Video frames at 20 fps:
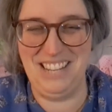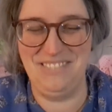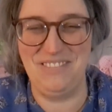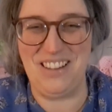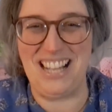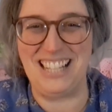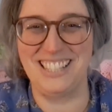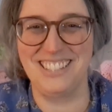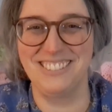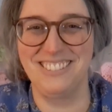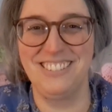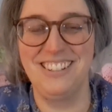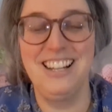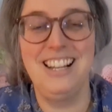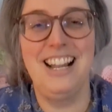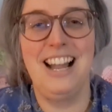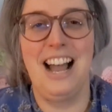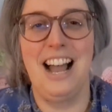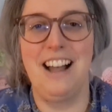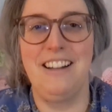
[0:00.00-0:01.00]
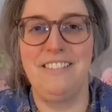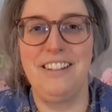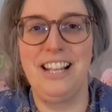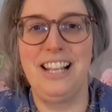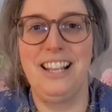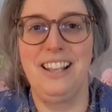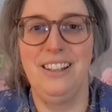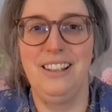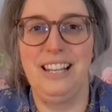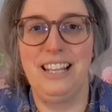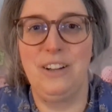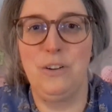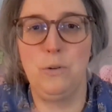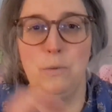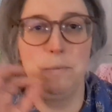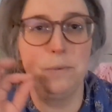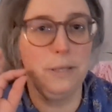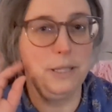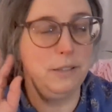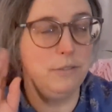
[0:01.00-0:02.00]
des bâtons. Avec les
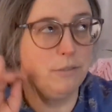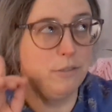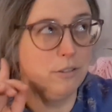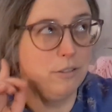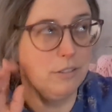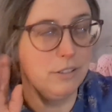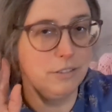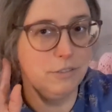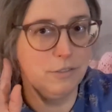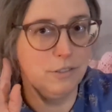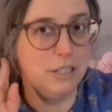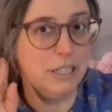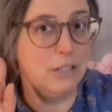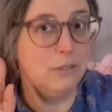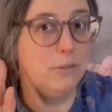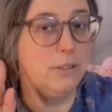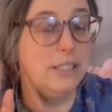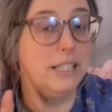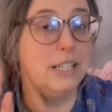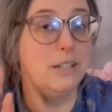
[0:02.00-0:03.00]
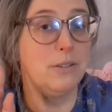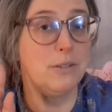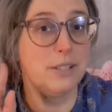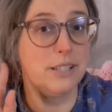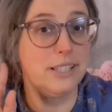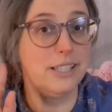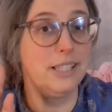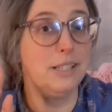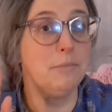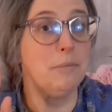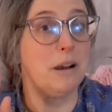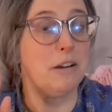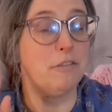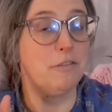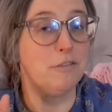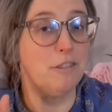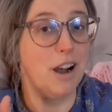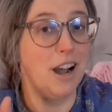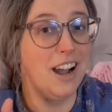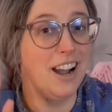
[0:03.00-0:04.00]
coupes, il faut, écouter aussi
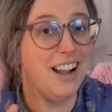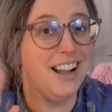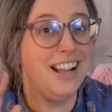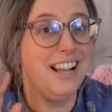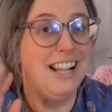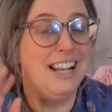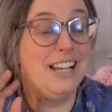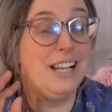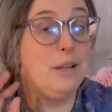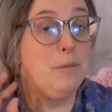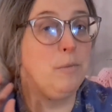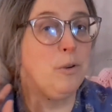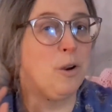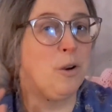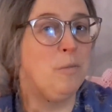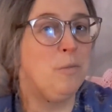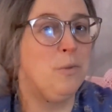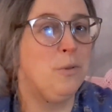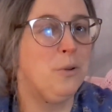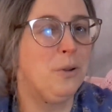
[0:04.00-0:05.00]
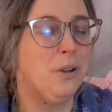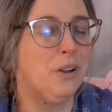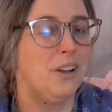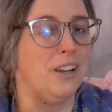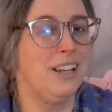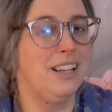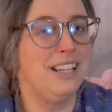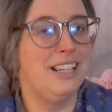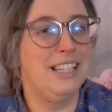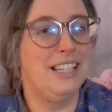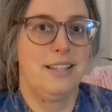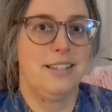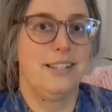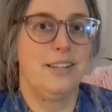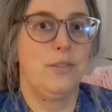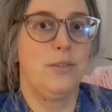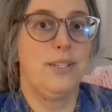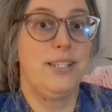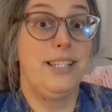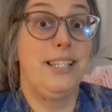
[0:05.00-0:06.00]
parfois les murmures. C'est
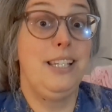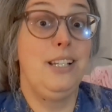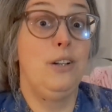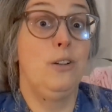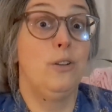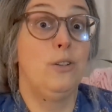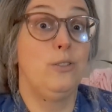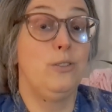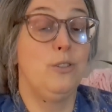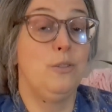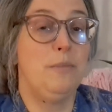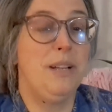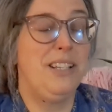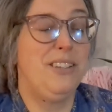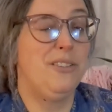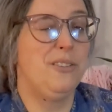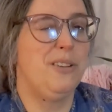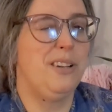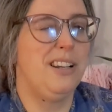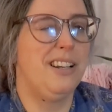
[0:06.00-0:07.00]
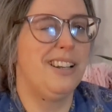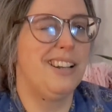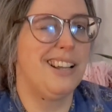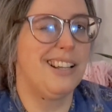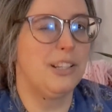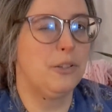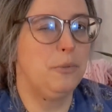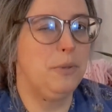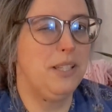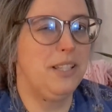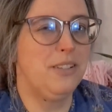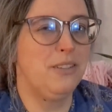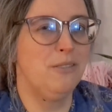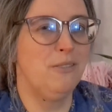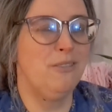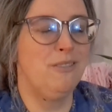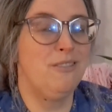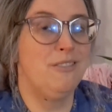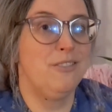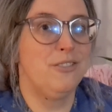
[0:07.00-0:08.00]
aussi le domaine de
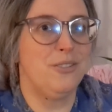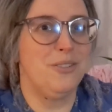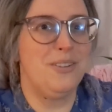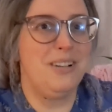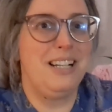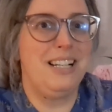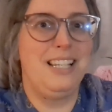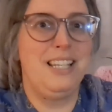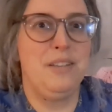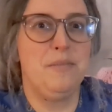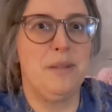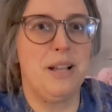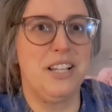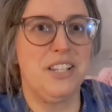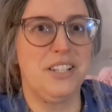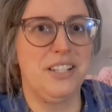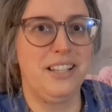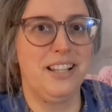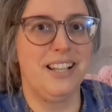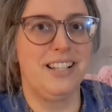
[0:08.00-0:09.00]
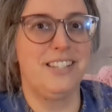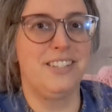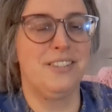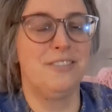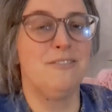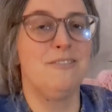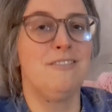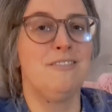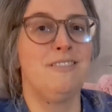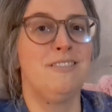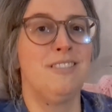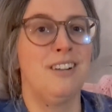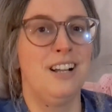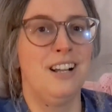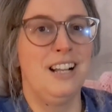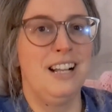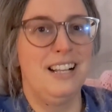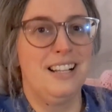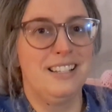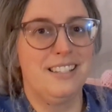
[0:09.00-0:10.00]
l'intuition, de l'imagination,
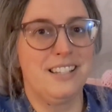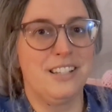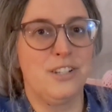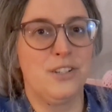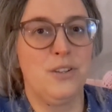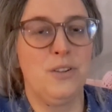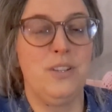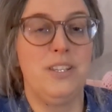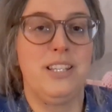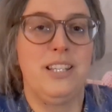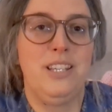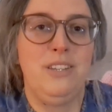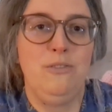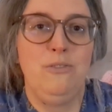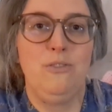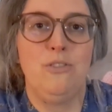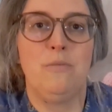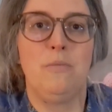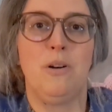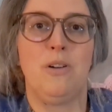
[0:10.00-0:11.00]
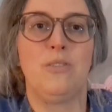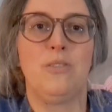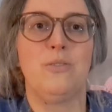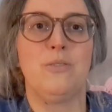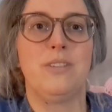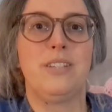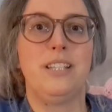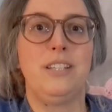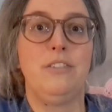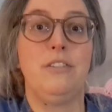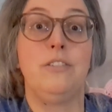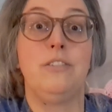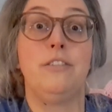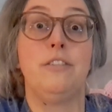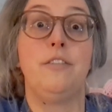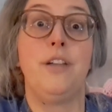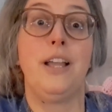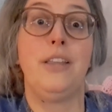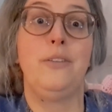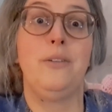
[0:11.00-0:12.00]
ces choses qui nous demandent aussi de,
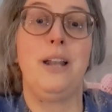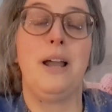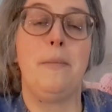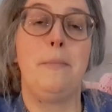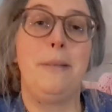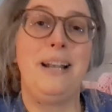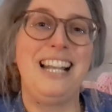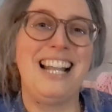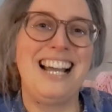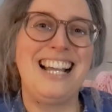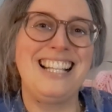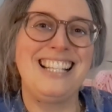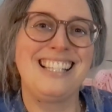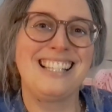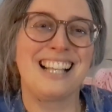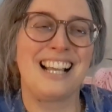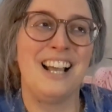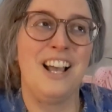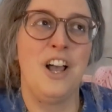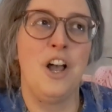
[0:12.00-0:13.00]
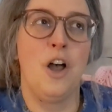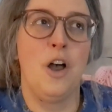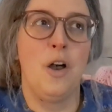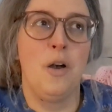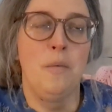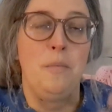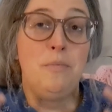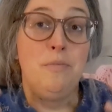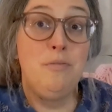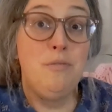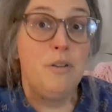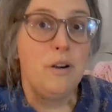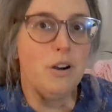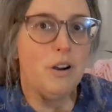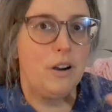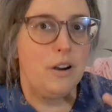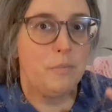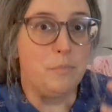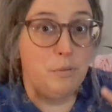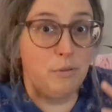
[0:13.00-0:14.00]
faire de la place pour,
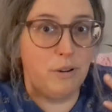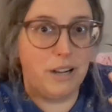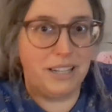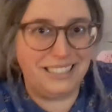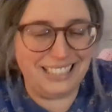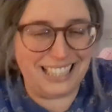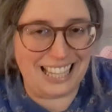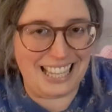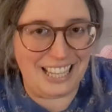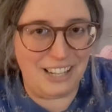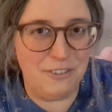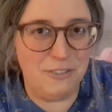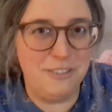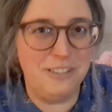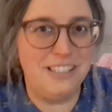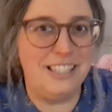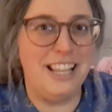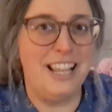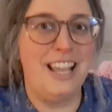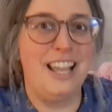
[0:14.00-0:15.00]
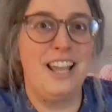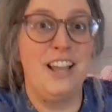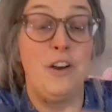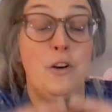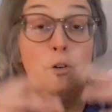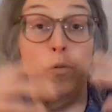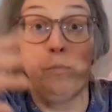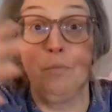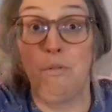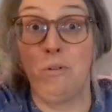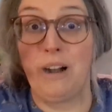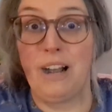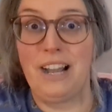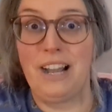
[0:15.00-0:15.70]
euh, pour écouter ou pour